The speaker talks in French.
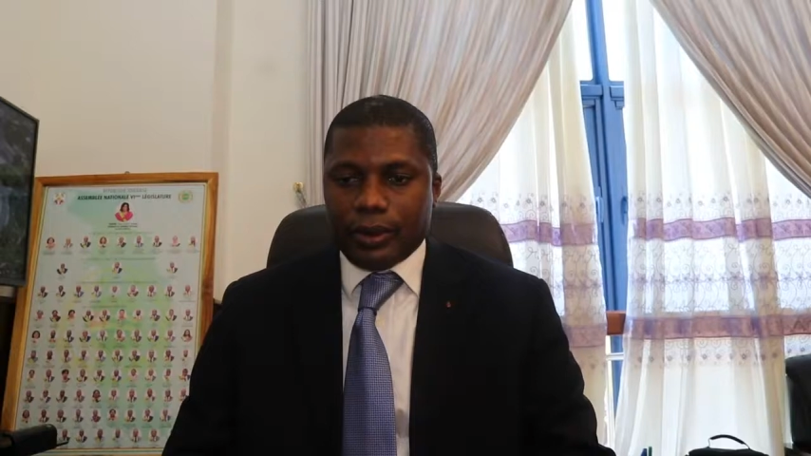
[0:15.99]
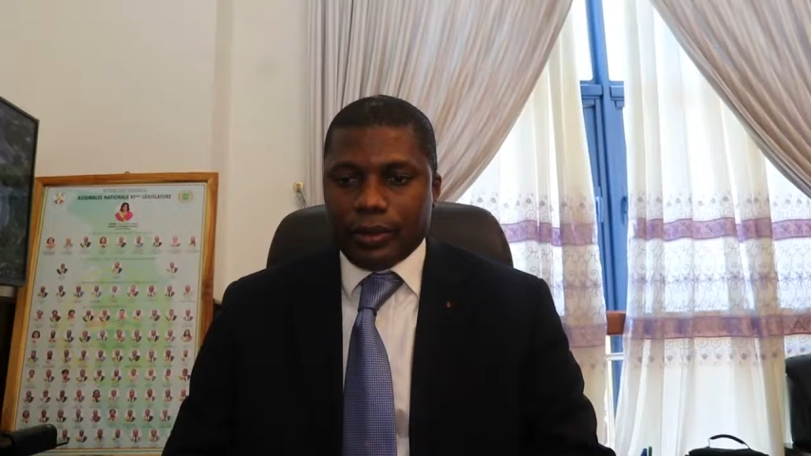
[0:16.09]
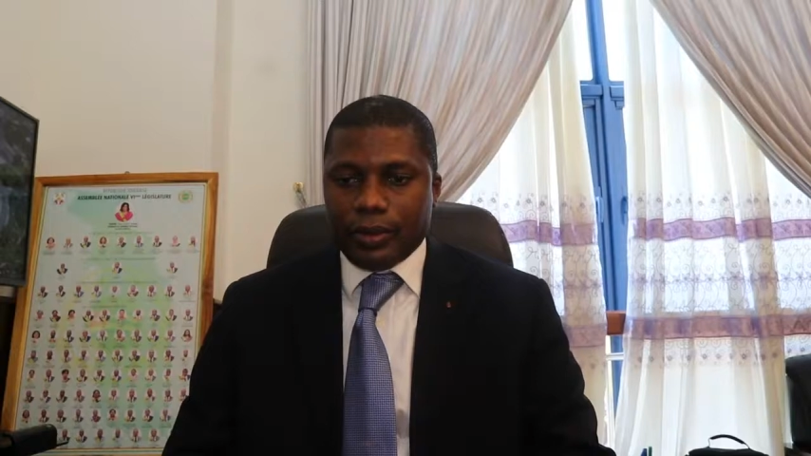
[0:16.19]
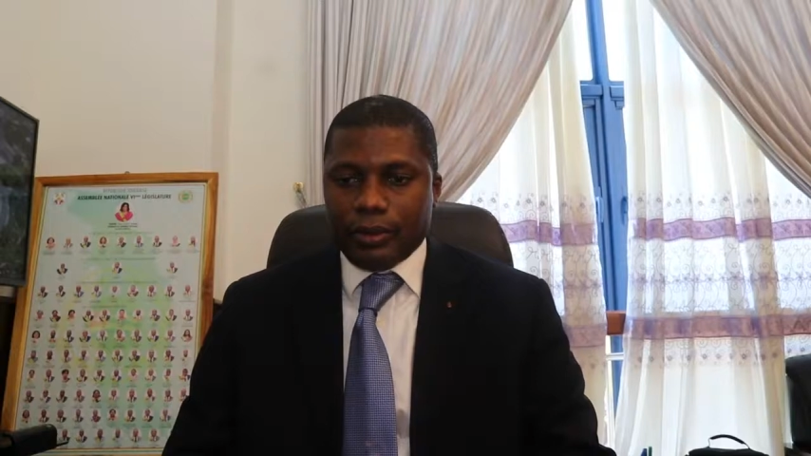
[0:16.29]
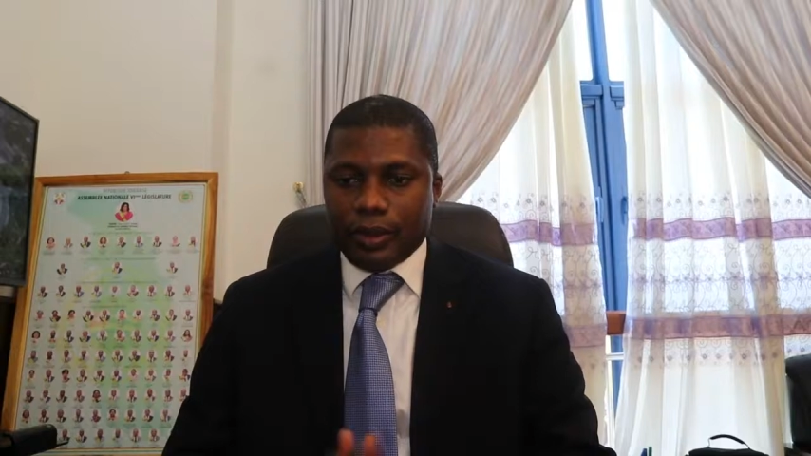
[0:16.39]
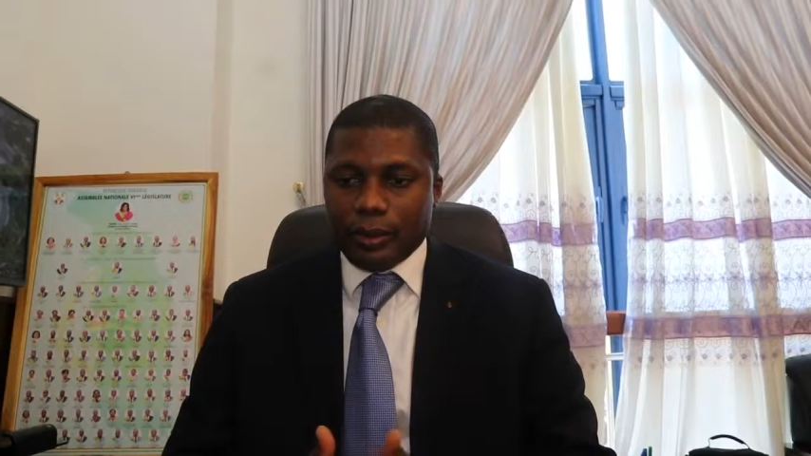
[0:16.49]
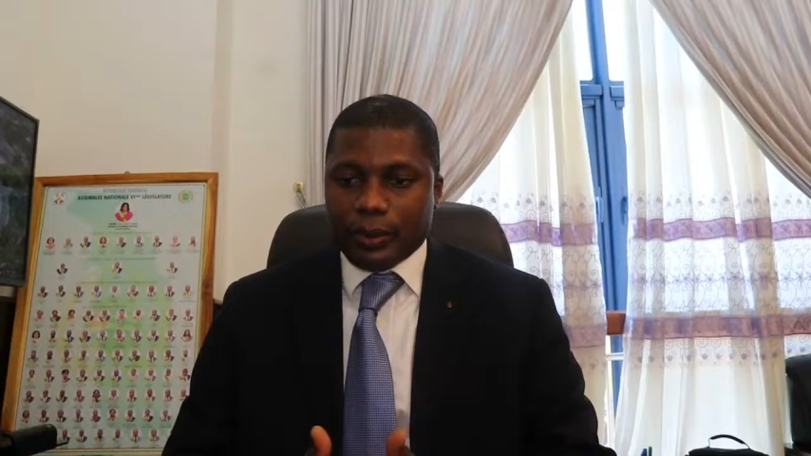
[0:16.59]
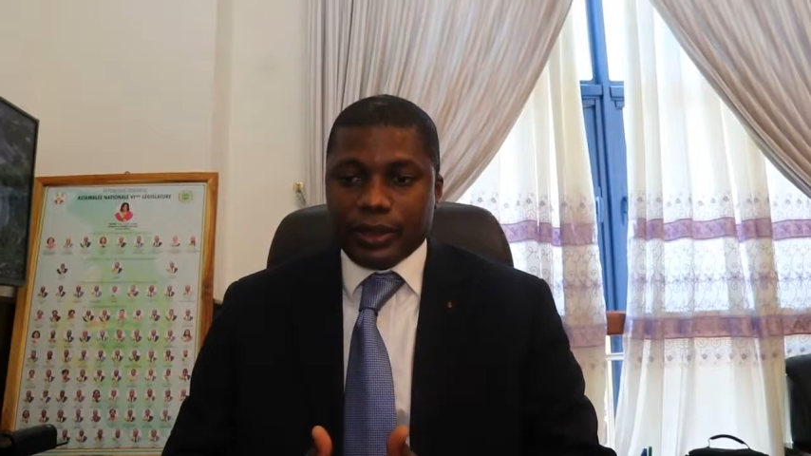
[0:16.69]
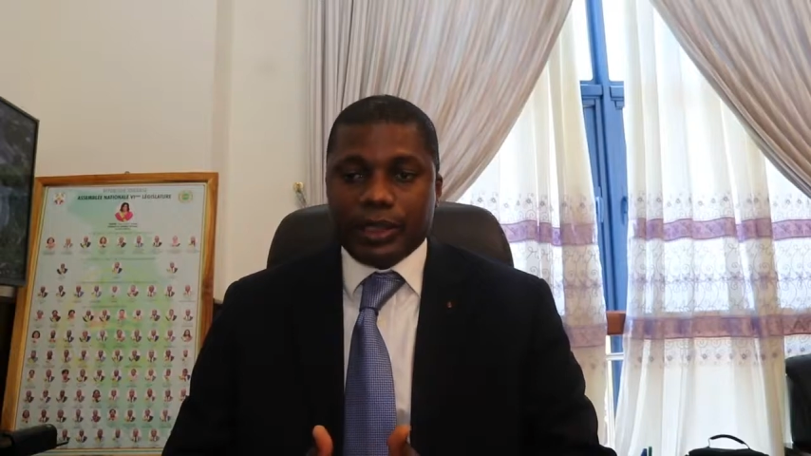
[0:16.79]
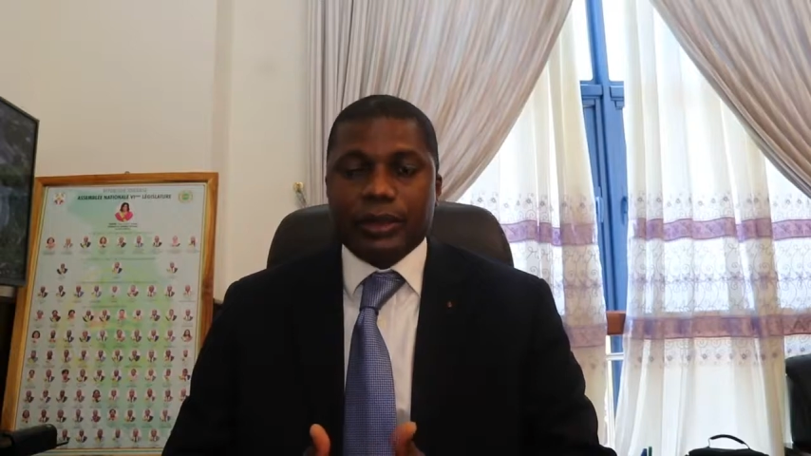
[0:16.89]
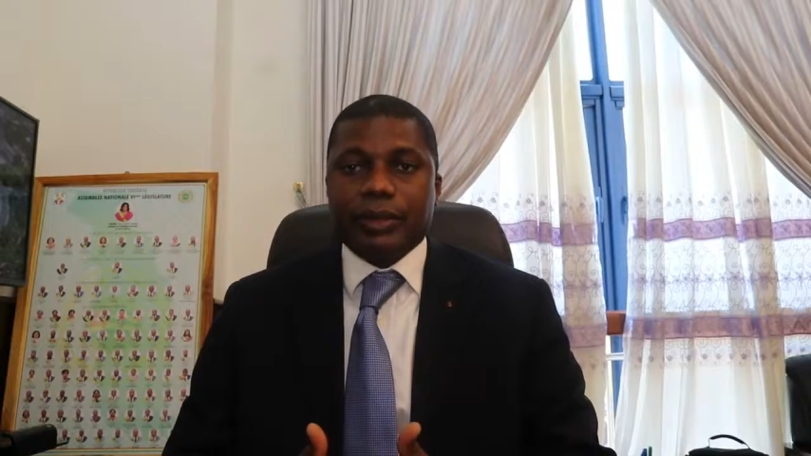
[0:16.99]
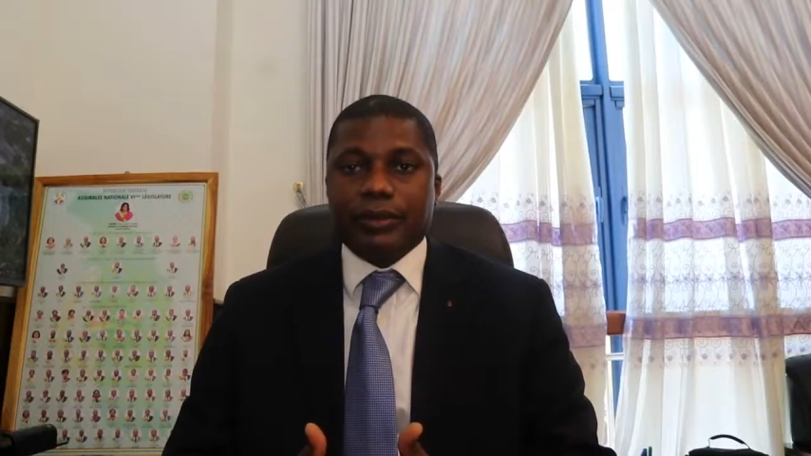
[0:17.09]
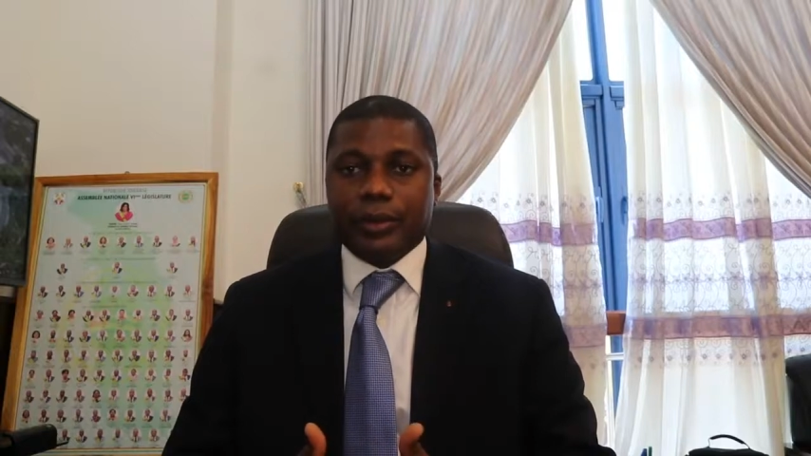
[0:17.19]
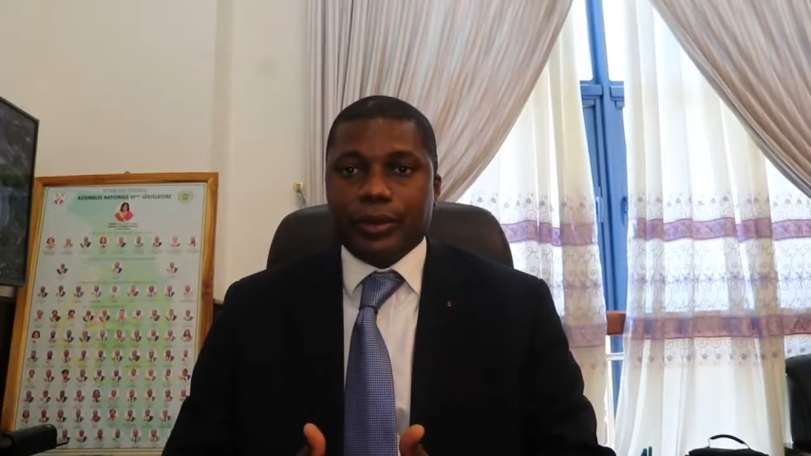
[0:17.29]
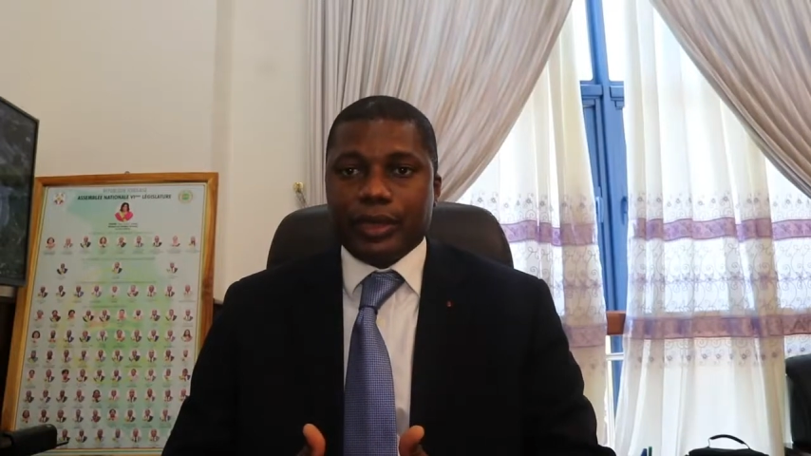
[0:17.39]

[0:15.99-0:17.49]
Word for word: du devoir de présenter mes voeux de